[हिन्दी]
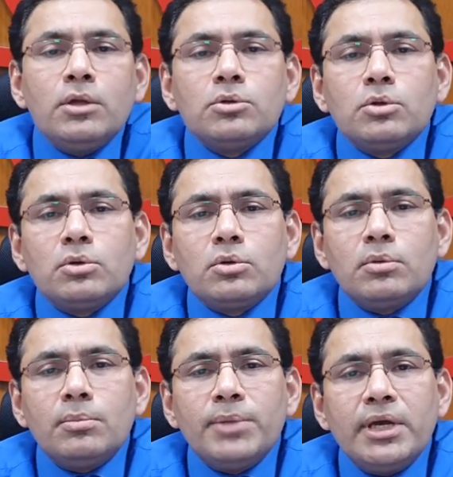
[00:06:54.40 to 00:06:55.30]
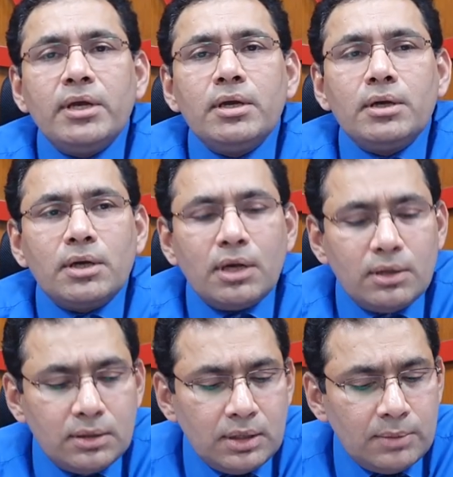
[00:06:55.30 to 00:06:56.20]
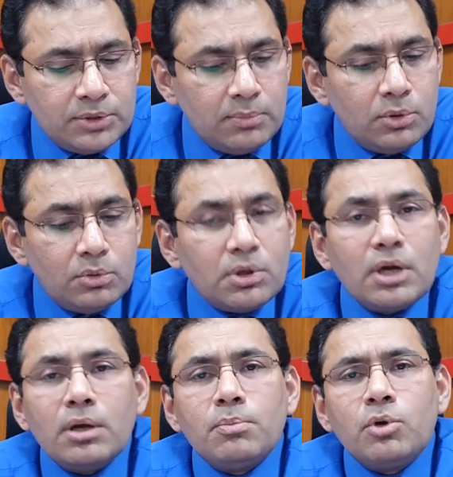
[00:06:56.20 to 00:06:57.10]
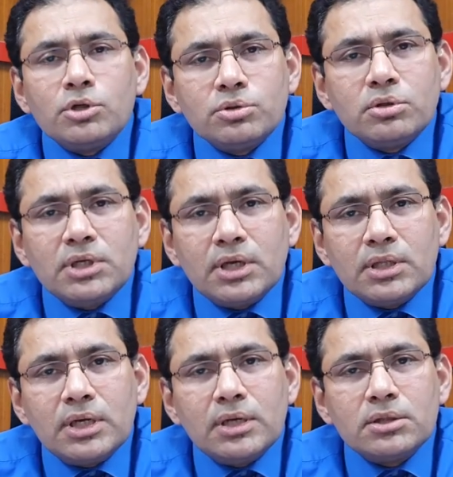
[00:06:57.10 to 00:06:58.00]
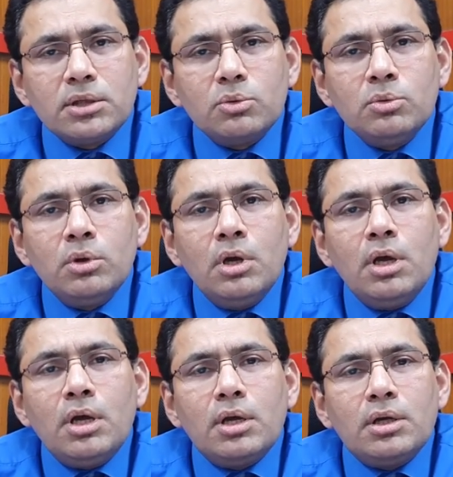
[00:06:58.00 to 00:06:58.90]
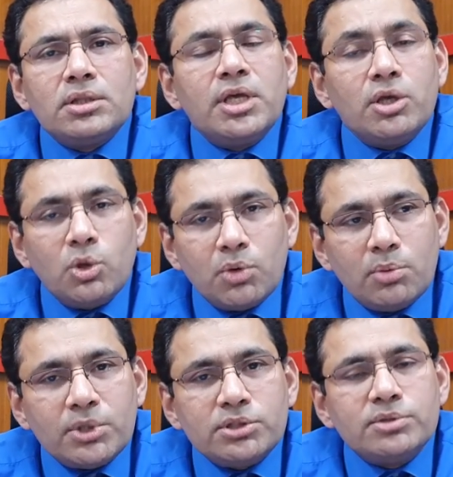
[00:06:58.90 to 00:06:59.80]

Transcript: तो मैं आ, आप सब लोगों का बहुत शुक्रिया अदा करता हूँ थैंक यू वेरी मच